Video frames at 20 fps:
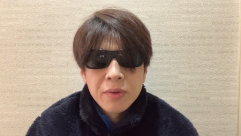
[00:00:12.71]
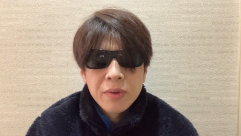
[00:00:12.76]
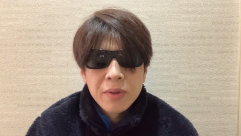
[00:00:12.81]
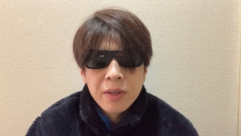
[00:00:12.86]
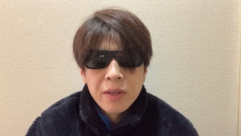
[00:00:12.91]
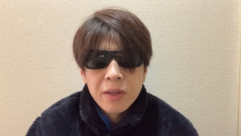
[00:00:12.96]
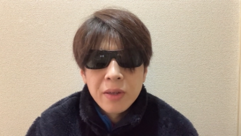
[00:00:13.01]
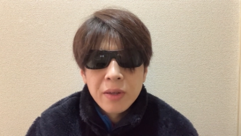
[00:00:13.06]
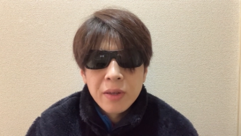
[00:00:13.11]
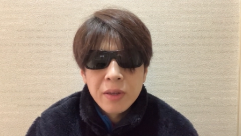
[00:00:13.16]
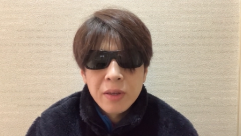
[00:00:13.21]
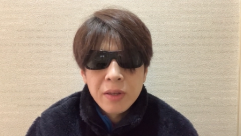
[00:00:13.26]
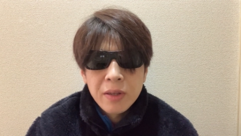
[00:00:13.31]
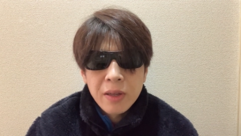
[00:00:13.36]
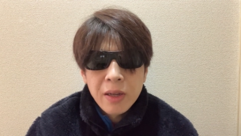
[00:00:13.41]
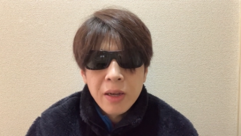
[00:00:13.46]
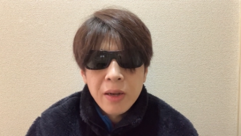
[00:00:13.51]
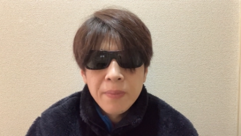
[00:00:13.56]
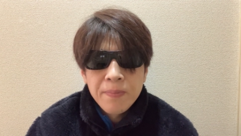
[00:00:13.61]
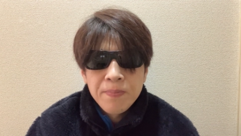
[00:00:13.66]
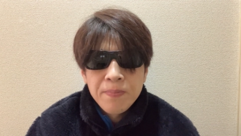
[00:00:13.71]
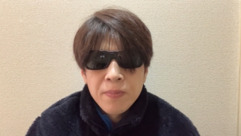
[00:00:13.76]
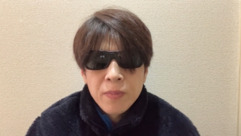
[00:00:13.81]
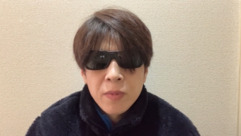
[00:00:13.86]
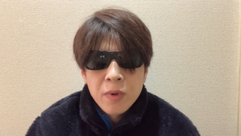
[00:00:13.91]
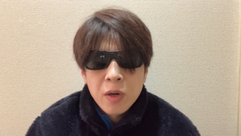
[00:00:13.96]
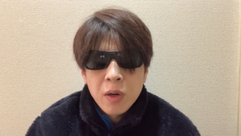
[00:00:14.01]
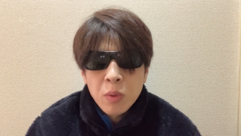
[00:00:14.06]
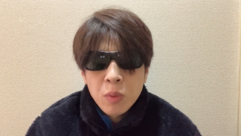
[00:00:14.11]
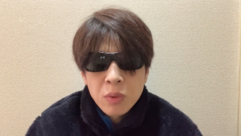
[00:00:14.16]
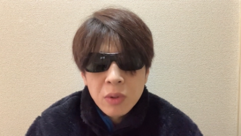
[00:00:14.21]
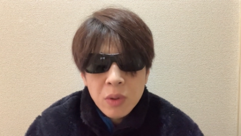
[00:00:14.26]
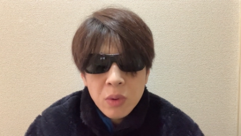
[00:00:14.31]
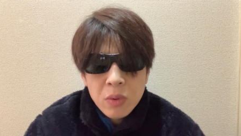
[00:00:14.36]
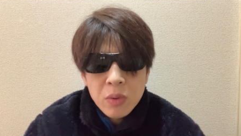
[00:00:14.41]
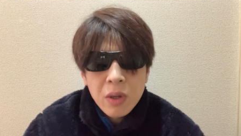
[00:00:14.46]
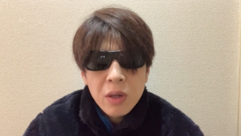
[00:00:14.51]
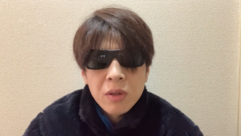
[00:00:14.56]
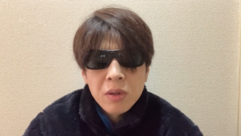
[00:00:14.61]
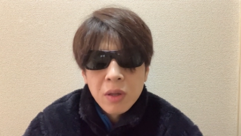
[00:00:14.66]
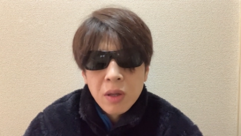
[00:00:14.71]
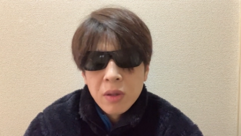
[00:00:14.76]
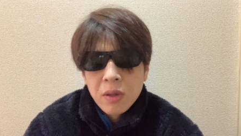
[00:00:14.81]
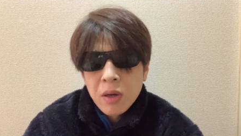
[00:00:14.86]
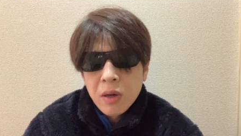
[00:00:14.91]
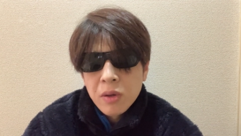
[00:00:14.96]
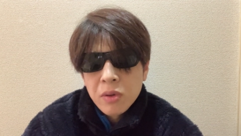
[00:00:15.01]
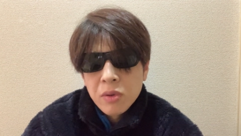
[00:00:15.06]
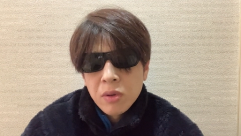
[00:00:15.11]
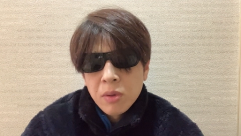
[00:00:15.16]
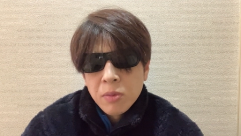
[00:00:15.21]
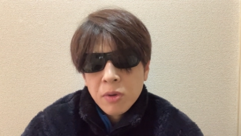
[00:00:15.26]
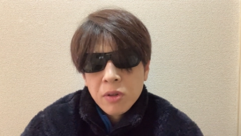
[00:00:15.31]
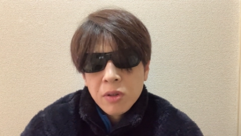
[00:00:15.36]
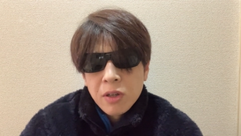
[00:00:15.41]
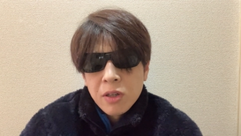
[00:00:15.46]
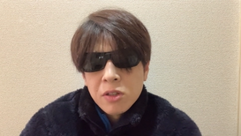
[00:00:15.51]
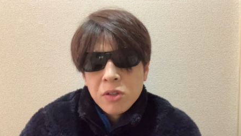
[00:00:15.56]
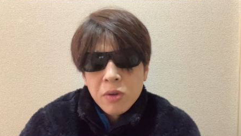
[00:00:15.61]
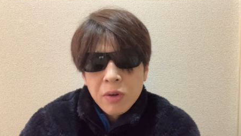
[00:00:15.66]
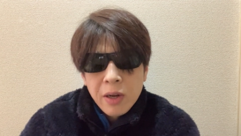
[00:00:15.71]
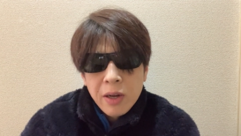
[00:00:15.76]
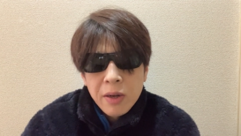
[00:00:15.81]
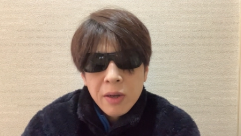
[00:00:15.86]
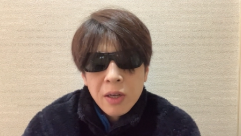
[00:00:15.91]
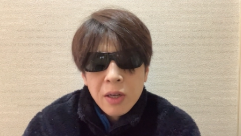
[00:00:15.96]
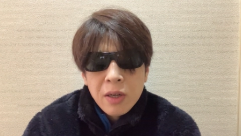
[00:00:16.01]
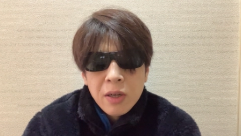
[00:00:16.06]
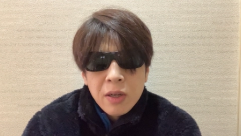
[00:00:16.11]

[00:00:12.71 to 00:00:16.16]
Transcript: ていて、あ、こんなことがあったんだと思ったんですよね。